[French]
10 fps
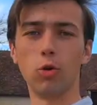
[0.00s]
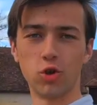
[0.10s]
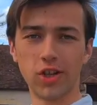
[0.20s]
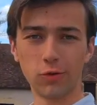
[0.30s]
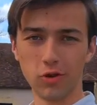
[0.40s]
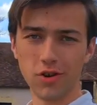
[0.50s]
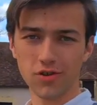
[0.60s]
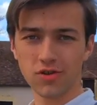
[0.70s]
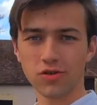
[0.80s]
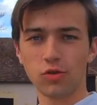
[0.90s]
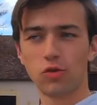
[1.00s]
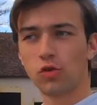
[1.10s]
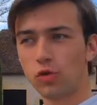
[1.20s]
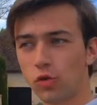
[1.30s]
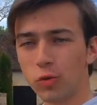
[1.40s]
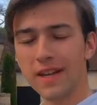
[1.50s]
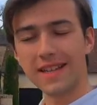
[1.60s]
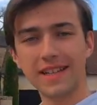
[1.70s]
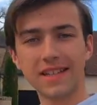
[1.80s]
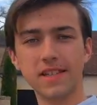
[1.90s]
Au château de Los, toutes
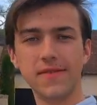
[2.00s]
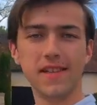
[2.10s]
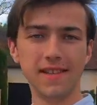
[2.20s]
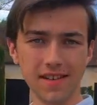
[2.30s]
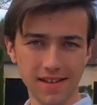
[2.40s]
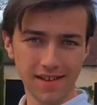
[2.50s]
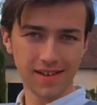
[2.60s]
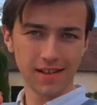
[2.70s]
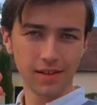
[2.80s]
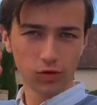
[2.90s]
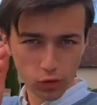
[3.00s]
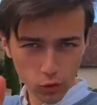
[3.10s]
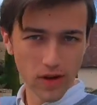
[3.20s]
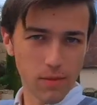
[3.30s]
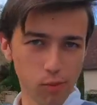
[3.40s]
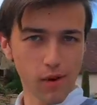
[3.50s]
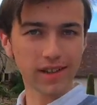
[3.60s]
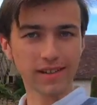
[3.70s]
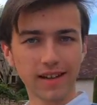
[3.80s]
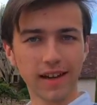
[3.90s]
les activités, tous les
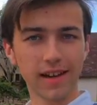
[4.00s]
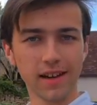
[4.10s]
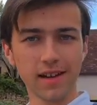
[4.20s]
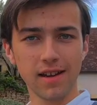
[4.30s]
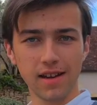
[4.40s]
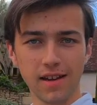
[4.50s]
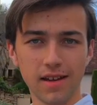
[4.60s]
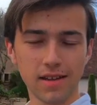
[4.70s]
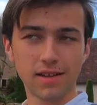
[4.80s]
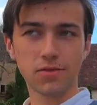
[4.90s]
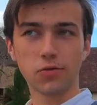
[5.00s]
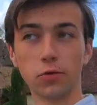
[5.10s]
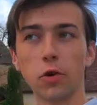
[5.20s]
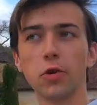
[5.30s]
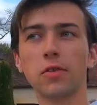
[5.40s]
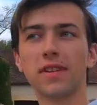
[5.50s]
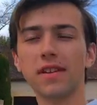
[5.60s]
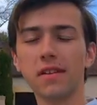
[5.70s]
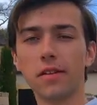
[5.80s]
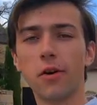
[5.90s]
points d'intérêt sont
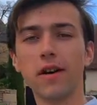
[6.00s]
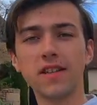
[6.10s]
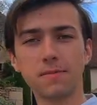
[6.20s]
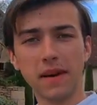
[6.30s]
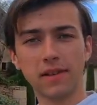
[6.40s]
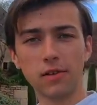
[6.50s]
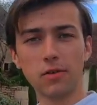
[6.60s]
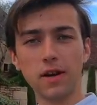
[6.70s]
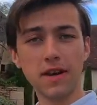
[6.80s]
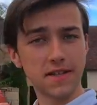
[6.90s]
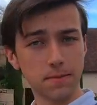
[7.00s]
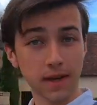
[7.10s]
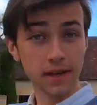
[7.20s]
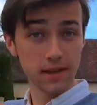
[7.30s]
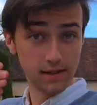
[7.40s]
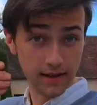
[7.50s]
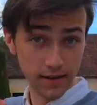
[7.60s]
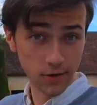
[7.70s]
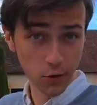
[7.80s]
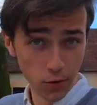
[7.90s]
orientés en respectant l'esprit
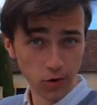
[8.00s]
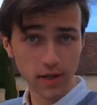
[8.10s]
des lieux.